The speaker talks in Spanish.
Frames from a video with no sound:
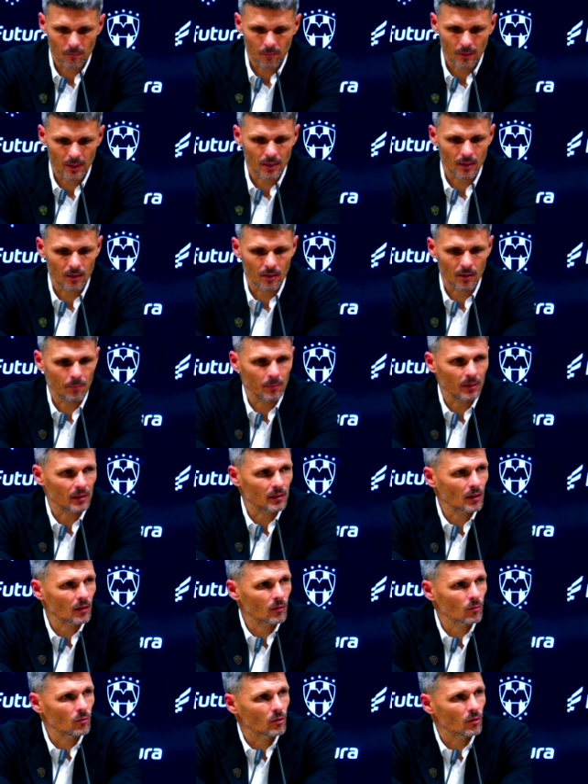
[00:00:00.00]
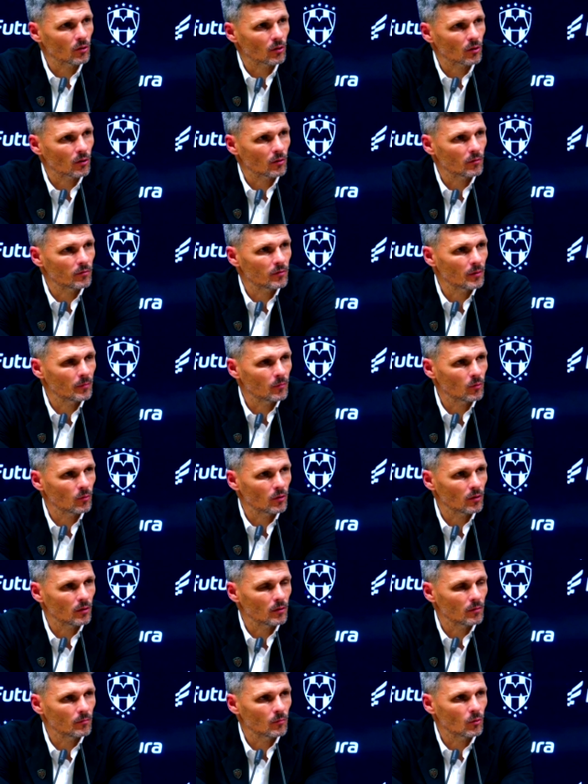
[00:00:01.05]
para el espectáculo creo que fue
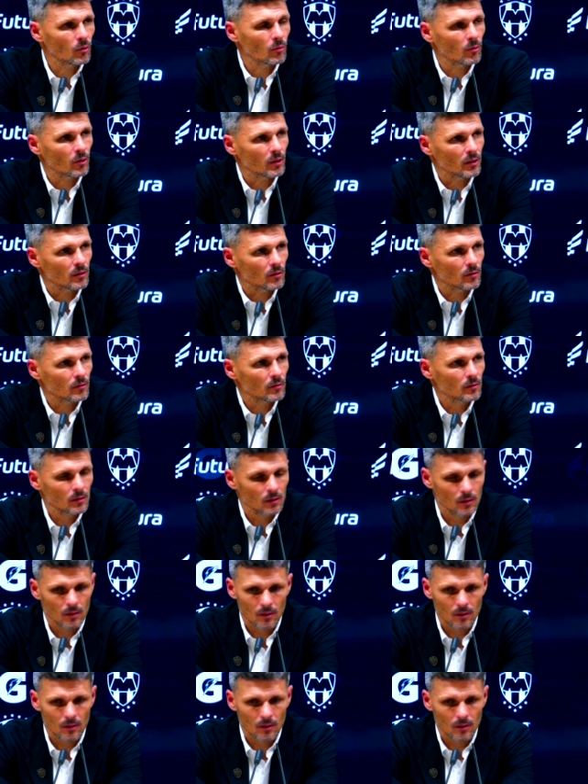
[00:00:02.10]
muy, muy bonito.